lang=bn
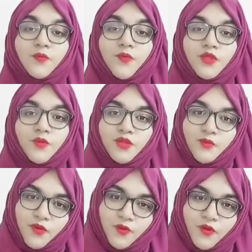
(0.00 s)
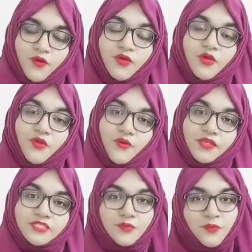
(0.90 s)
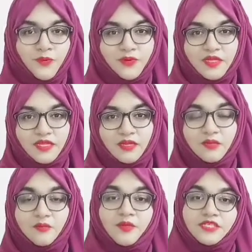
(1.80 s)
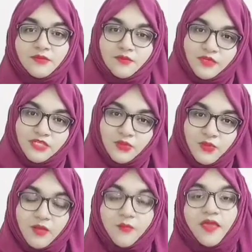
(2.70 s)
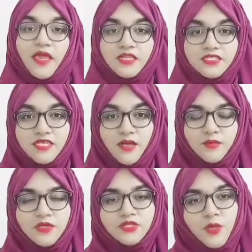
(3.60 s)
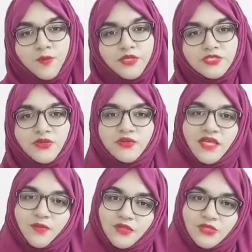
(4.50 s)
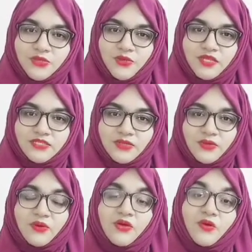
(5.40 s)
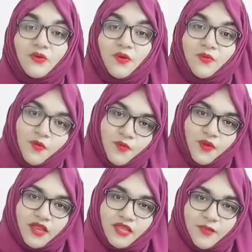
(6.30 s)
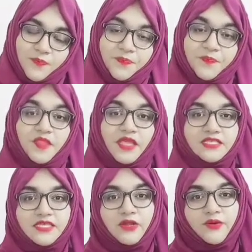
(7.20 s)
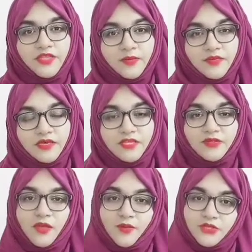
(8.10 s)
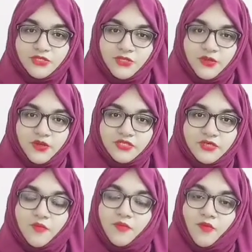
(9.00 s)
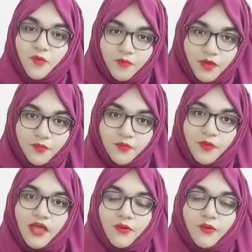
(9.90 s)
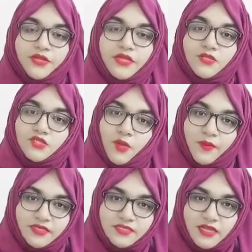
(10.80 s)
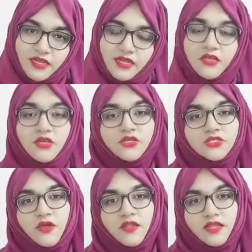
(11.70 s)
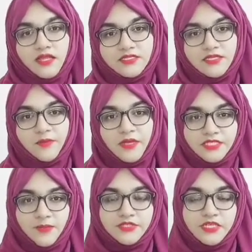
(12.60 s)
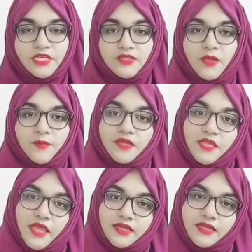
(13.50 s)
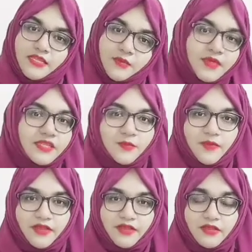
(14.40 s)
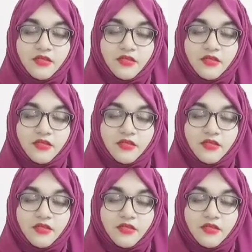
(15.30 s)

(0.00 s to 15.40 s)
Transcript: প্রথমত বলবো রয়েছে প্রোটিন ভিটামিন বি টুয়েলভ ক্যালসিয়াম এই সব কিছু কিন্তু আমাদের শরীরের জন্য খুব উপকারী এছাড়াও ডিম কিন্তু আমাদের শরীরের জন্য মানে ভালো এটা কিন্তু সবাই জানেন সকালে নাস্তার পাশাপাশি কিন্তু আপনি একটা ডিম খেতে পারেন